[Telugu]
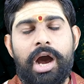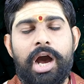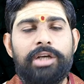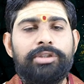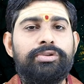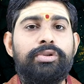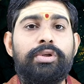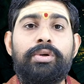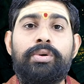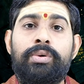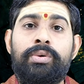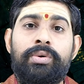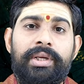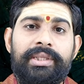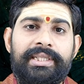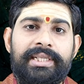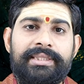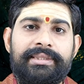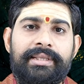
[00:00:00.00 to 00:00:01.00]
ఆస్తులు
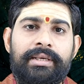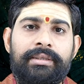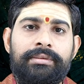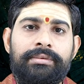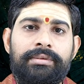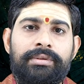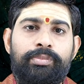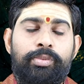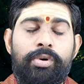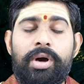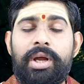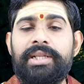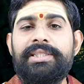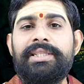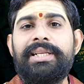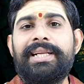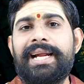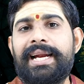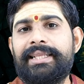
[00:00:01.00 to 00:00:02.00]
కొనుగోలు చేస్తారు
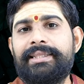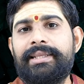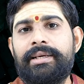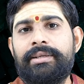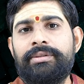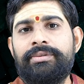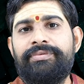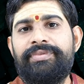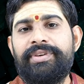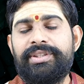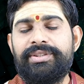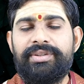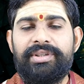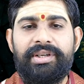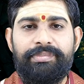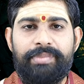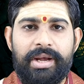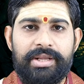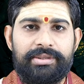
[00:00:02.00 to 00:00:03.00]
పాలసీలు కడతారు
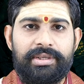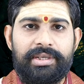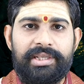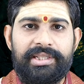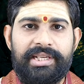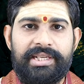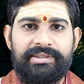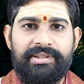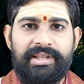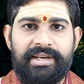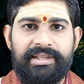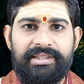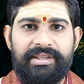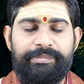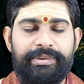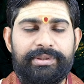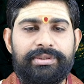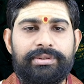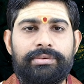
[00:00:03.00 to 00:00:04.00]
ఫిక్స్డ్ డిపాజిట్లు చేస్తారని
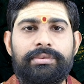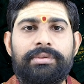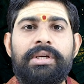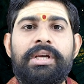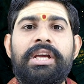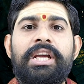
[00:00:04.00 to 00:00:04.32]
చెప్పచ్చు